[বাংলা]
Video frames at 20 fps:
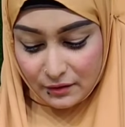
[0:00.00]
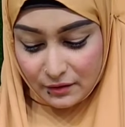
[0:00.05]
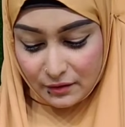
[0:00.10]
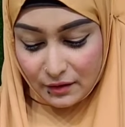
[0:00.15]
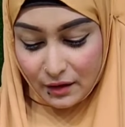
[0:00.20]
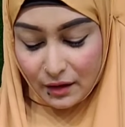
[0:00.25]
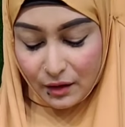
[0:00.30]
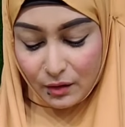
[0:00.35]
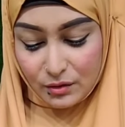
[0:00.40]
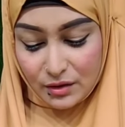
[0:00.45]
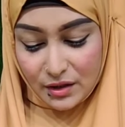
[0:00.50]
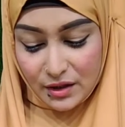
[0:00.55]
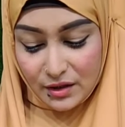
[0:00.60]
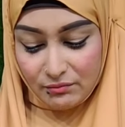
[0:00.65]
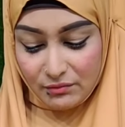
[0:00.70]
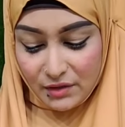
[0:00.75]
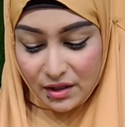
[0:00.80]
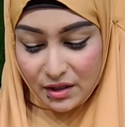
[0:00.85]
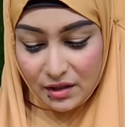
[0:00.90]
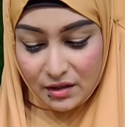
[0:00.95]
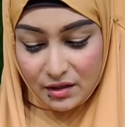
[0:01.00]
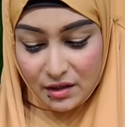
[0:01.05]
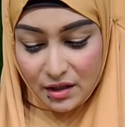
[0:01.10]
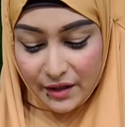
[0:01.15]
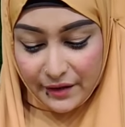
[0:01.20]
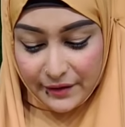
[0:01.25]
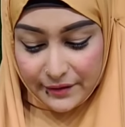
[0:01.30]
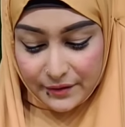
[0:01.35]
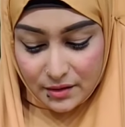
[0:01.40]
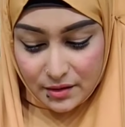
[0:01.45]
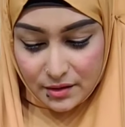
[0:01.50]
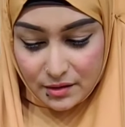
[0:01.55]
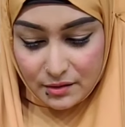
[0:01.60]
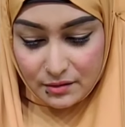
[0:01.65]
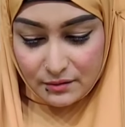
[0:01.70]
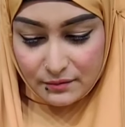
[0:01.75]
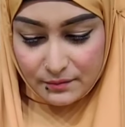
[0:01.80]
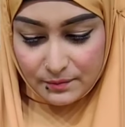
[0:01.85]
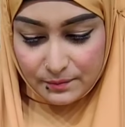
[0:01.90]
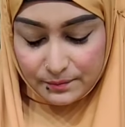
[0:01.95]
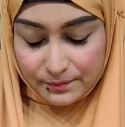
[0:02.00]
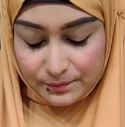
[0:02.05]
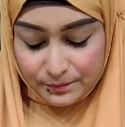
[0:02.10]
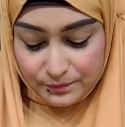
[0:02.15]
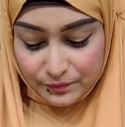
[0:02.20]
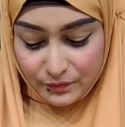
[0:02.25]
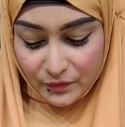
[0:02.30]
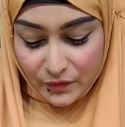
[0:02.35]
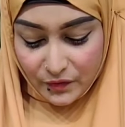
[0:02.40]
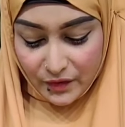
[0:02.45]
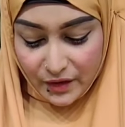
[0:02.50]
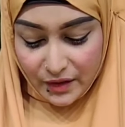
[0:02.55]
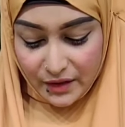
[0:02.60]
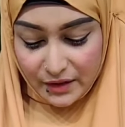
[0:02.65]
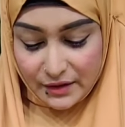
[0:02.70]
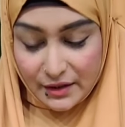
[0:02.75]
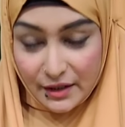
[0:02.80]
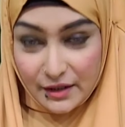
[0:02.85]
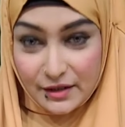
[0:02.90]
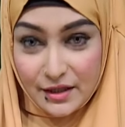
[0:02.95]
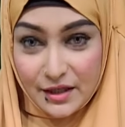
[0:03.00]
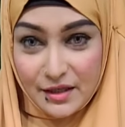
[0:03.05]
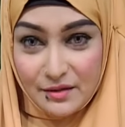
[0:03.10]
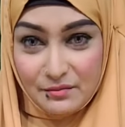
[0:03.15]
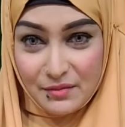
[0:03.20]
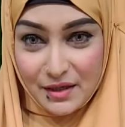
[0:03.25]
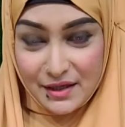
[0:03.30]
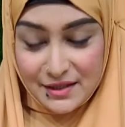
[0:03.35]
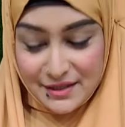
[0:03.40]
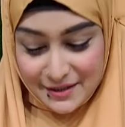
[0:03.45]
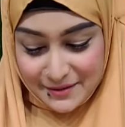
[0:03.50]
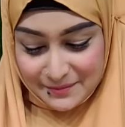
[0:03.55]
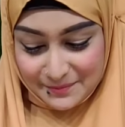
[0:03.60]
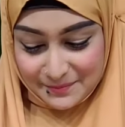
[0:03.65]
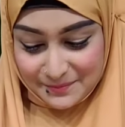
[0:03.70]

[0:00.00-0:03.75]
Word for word: তাও তিন মিনিট লেট তিনটা তিন বাজে